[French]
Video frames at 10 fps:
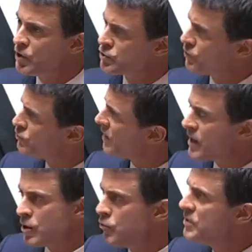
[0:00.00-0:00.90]
je
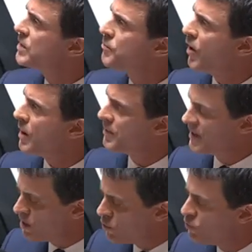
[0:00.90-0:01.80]
voudrais uniquement
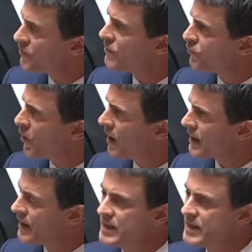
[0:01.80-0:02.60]
rappeler une nouvelle fois,